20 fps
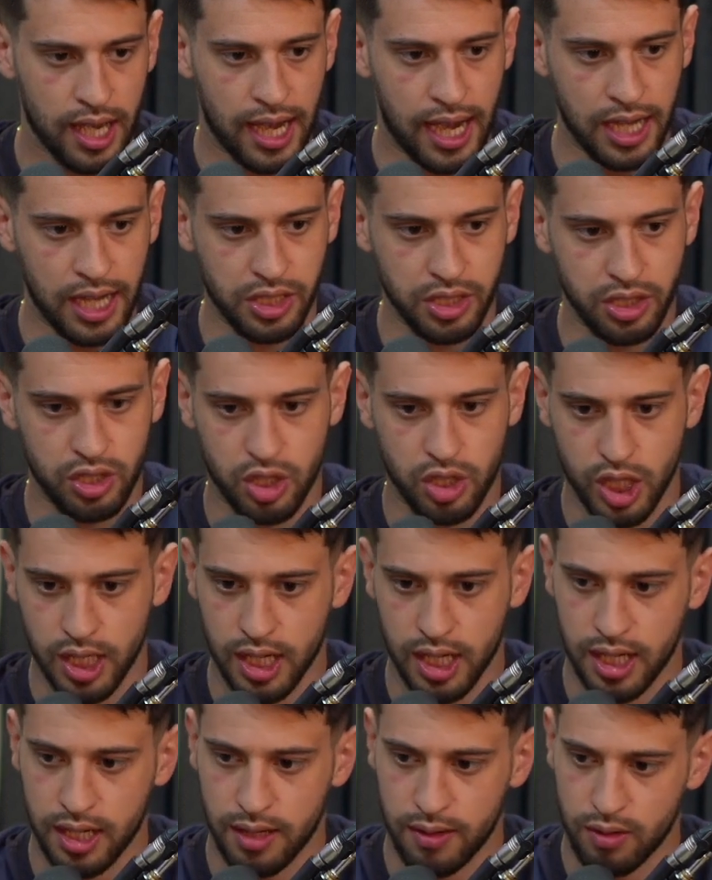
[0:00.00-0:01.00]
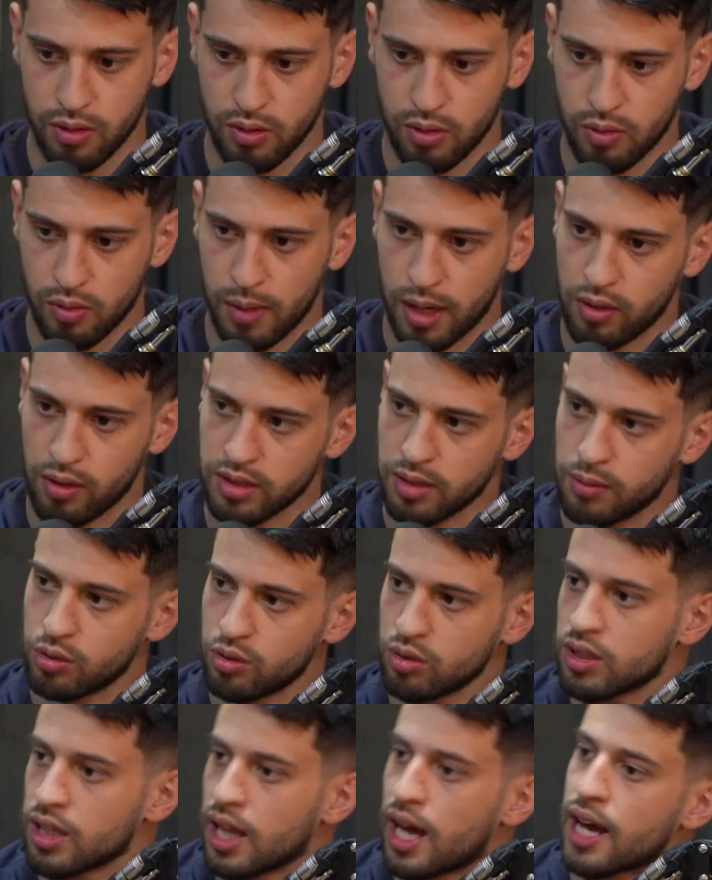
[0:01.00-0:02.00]
a gente tinha uma coisa
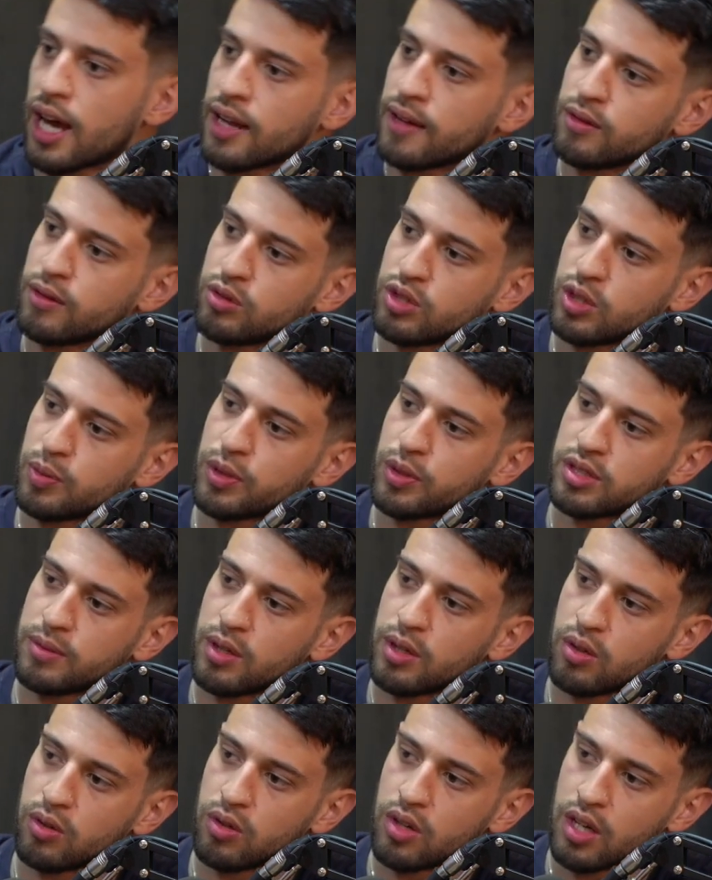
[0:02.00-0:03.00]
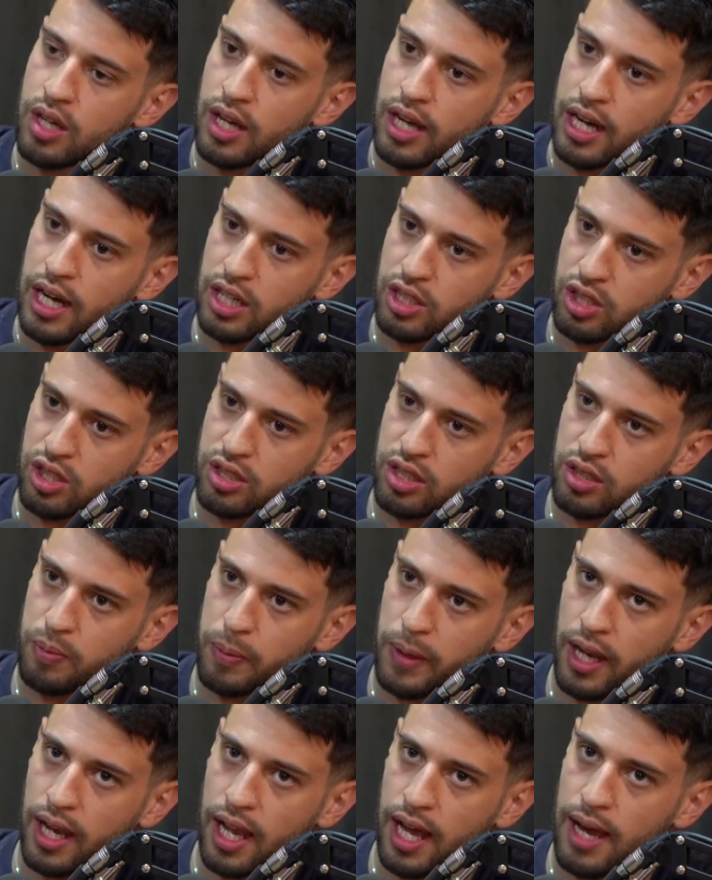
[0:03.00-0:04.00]
muito clara, do tipo assim, meu, a gente tem tá
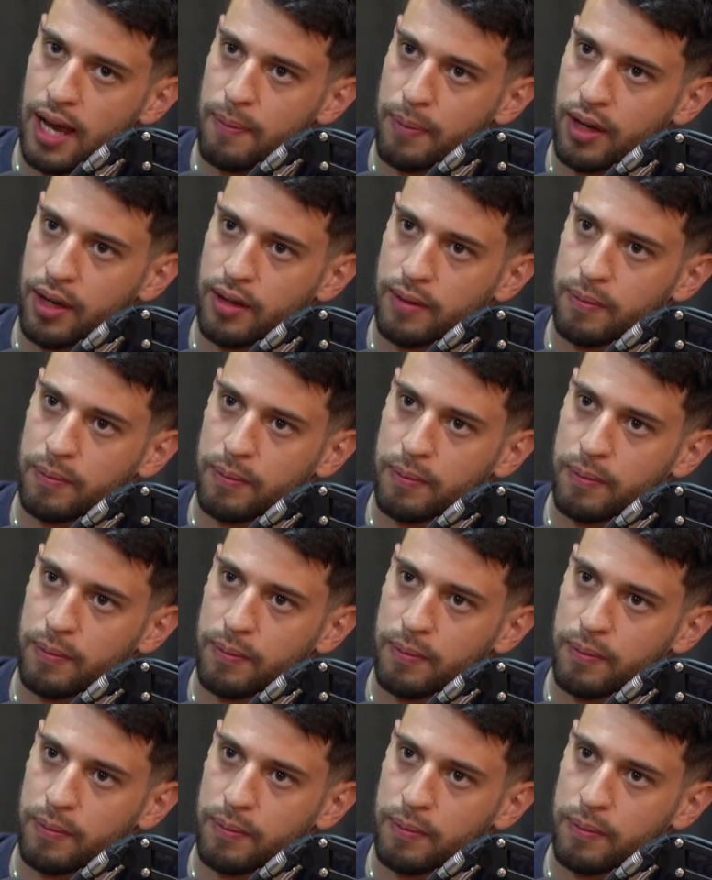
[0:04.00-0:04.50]
para lá, para